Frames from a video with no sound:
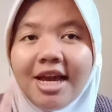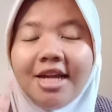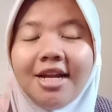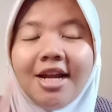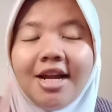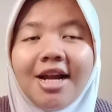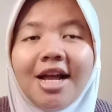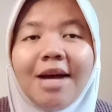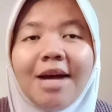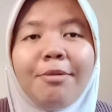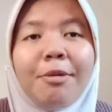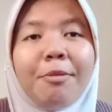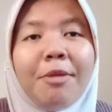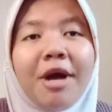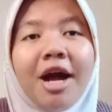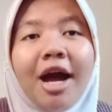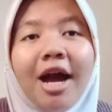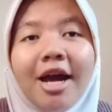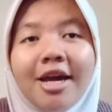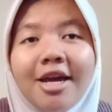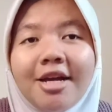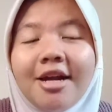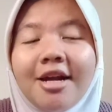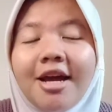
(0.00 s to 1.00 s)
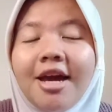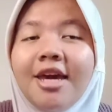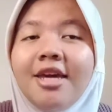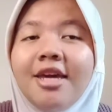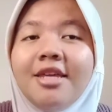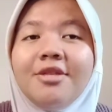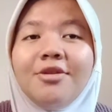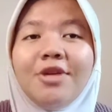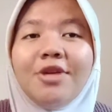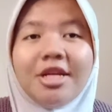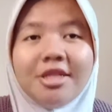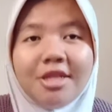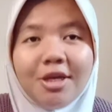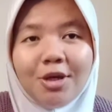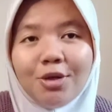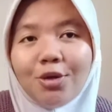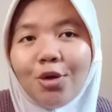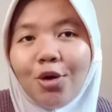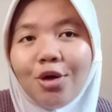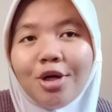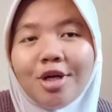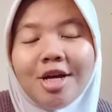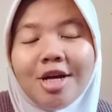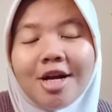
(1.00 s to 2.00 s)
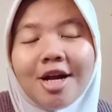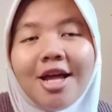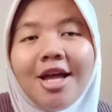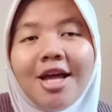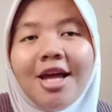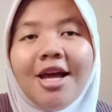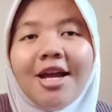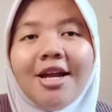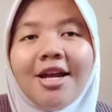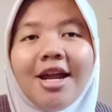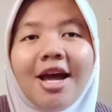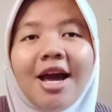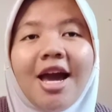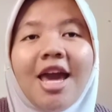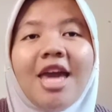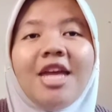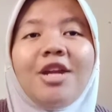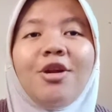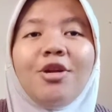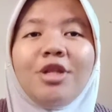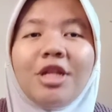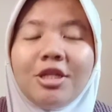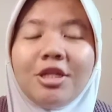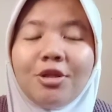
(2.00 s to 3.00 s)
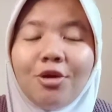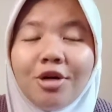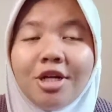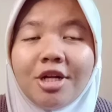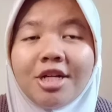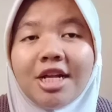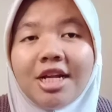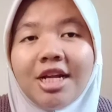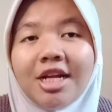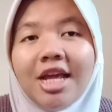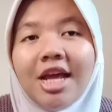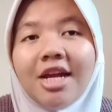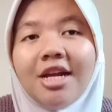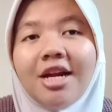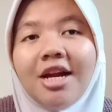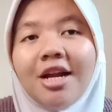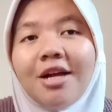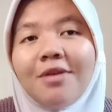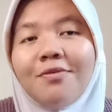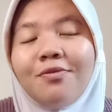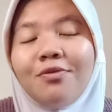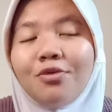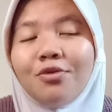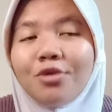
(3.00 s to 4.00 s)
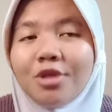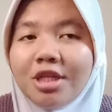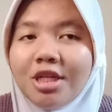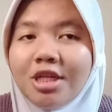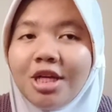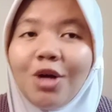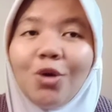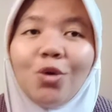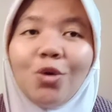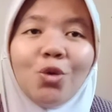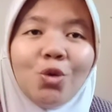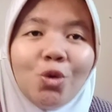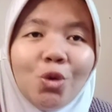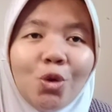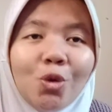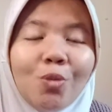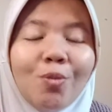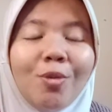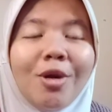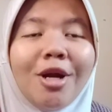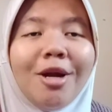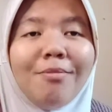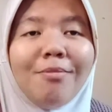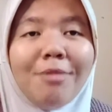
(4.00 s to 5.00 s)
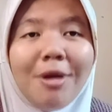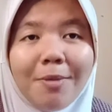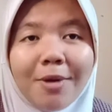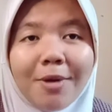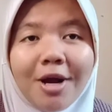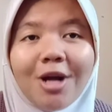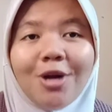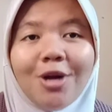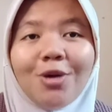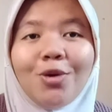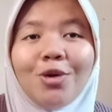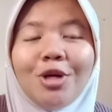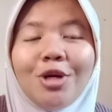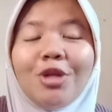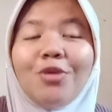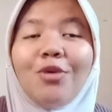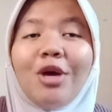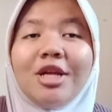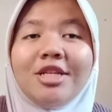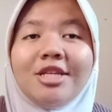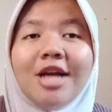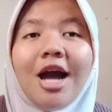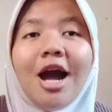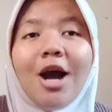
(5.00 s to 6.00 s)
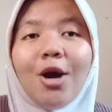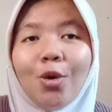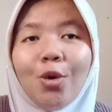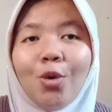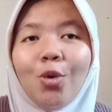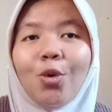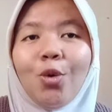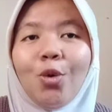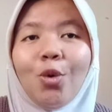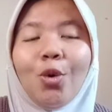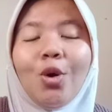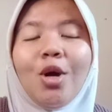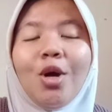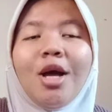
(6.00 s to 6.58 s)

adalah pemakaian hydrating toner. Nah, hydrating toner ini adalah fungsinya untuk melembabkan kulit wajah aku.